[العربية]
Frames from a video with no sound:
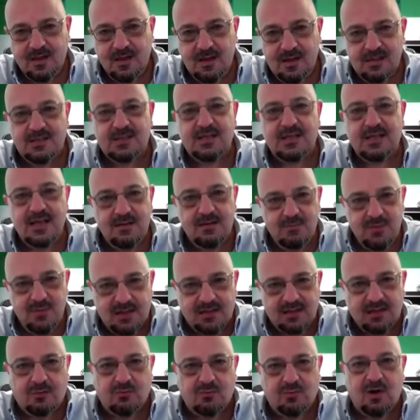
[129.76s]
الانسان آه،
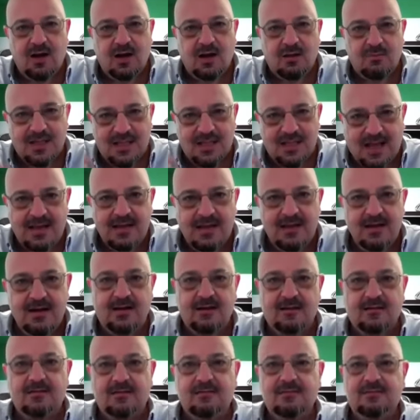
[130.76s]
بيتطور
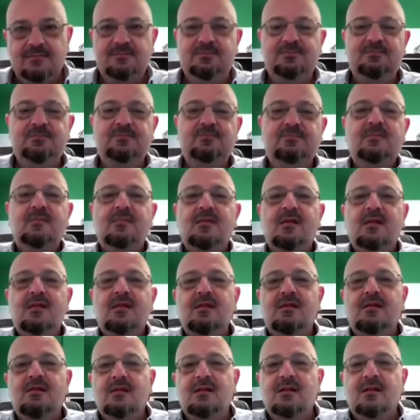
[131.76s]
بيتغير
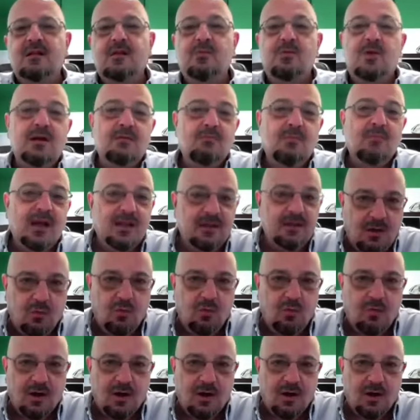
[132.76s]
يمكن ما
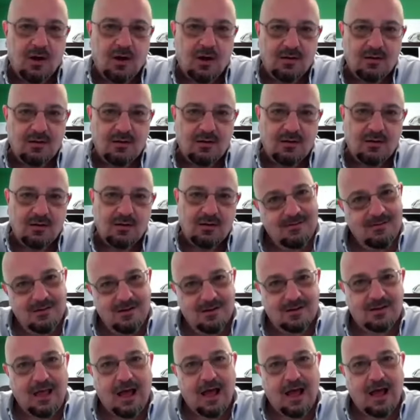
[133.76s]
يتطور
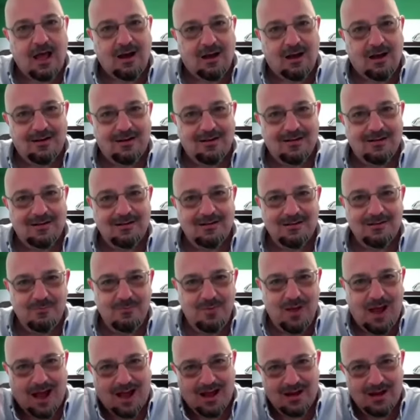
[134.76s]
يمكن يتاخر
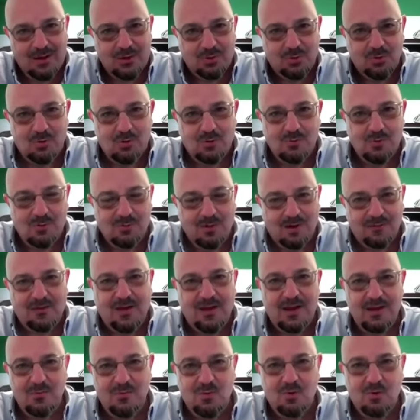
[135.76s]
بعقليته
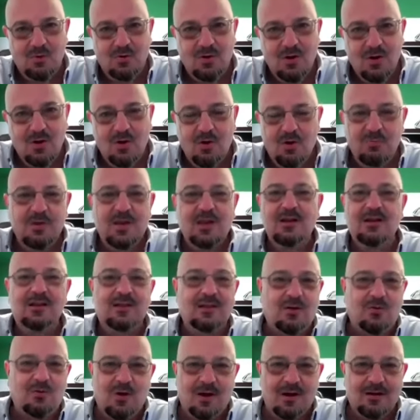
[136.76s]
بمفاهيمه يمكن
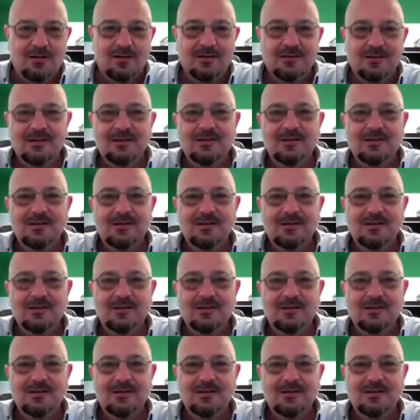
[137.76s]
يتطور